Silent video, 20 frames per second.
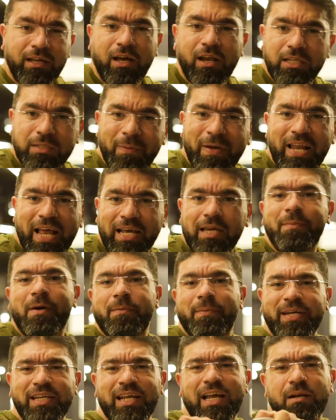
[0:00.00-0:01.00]
خلاص بقى انا هجيب
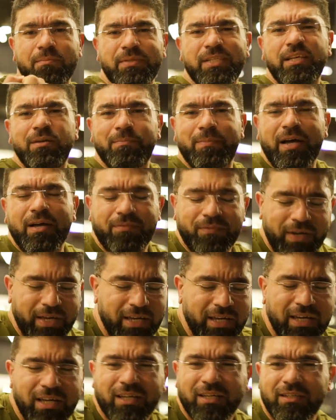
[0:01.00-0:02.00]
40 50 بقى
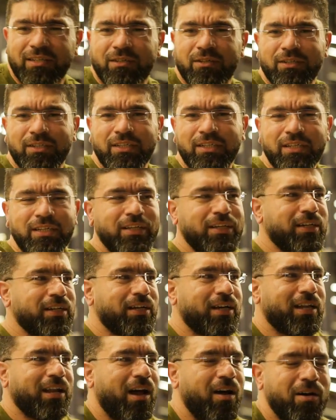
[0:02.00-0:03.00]
فايه
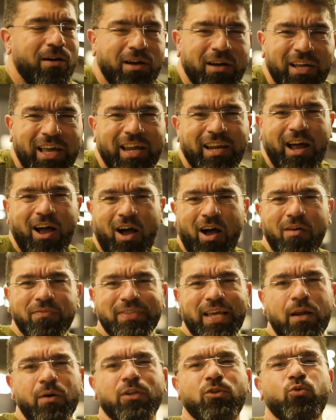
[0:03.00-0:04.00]
انا ح... يعني
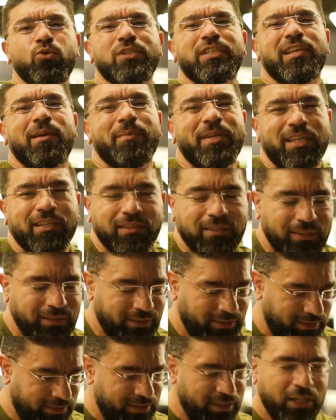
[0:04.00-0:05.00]
هحافظ على وقتكم الثمين
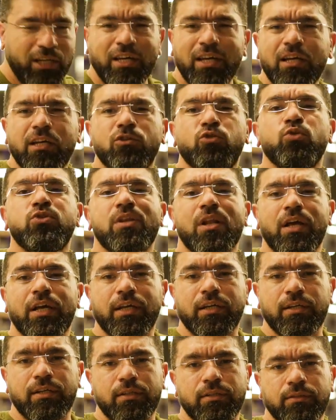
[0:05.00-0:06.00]
دوس
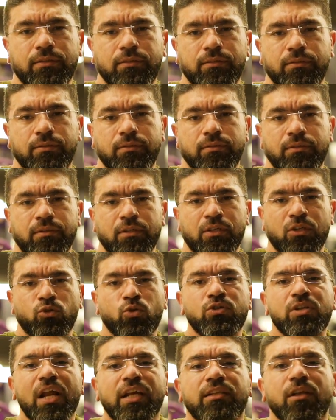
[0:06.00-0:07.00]
لايك
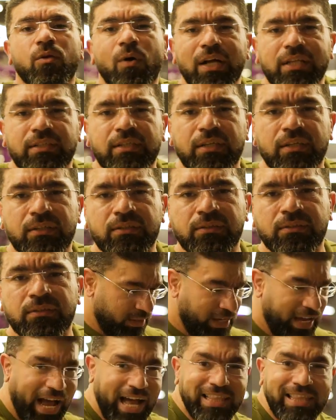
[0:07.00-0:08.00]
دوس لايك دلوقتي
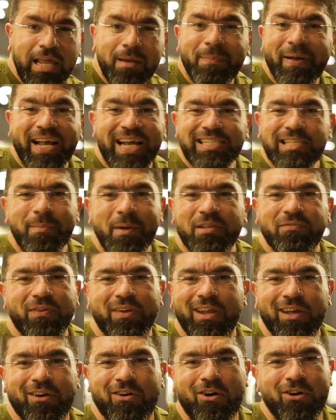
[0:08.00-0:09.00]
حتى البكاسه بقت في
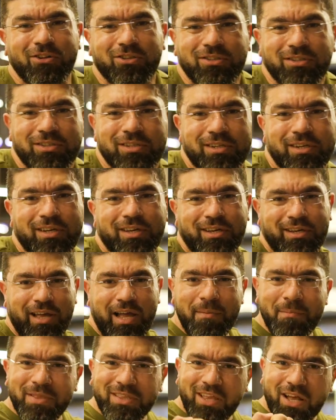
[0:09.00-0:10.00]
اللايكات
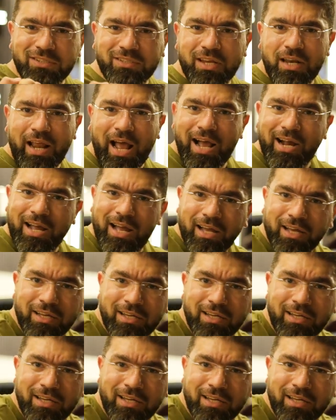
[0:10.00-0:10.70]
اما انت خسران حاجه